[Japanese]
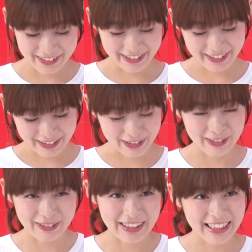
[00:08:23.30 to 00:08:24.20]
本
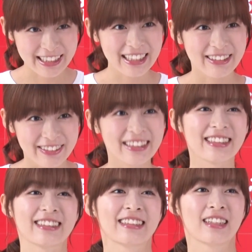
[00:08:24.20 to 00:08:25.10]
当の私なの
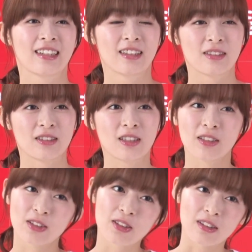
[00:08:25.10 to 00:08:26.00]
に、全
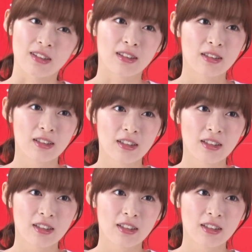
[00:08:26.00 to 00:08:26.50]
然なんか